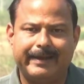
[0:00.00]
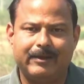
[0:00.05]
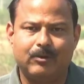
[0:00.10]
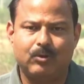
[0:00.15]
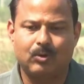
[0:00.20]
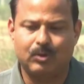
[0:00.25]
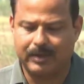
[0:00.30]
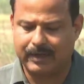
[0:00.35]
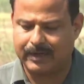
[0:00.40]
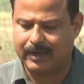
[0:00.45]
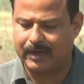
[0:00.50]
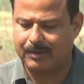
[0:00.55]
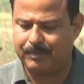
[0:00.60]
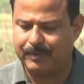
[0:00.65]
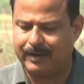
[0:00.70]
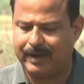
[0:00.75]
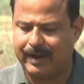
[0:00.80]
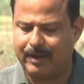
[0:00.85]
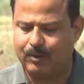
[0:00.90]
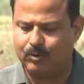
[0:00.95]
इनको टिकट
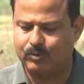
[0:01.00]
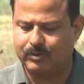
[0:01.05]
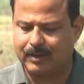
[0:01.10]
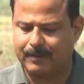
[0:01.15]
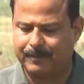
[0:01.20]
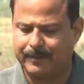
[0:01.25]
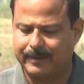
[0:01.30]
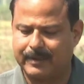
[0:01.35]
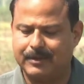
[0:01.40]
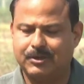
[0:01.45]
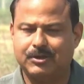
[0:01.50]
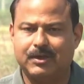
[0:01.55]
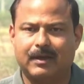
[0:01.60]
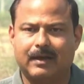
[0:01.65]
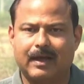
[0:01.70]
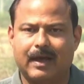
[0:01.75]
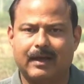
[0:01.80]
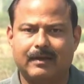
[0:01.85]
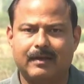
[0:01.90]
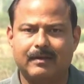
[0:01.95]
मिला है उत्तर प्रदेश
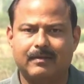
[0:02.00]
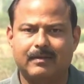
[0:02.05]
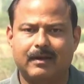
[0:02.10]
सरकार के